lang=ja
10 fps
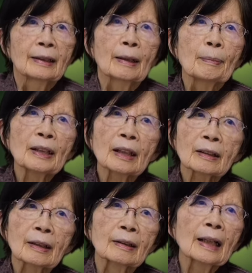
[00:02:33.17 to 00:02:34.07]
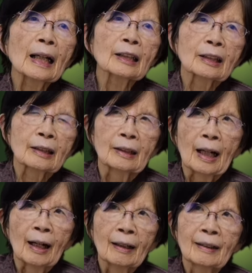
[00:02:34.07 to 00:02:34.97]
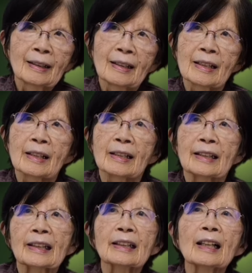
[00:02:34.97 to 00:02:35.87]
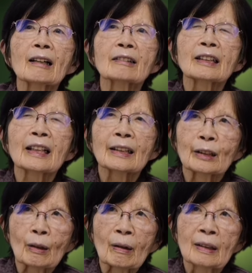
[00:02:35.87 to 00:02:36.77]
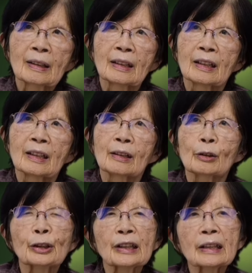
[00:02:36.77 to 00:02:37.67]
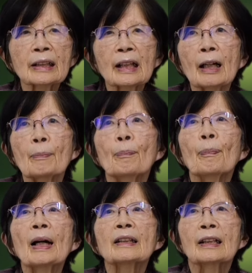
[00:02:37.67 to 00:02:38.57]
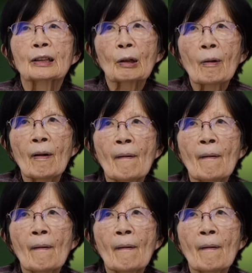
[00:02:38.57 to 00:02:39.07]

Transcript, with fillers: で、皆さん大好きな新約聖書、不思議がいっぱいでしょ。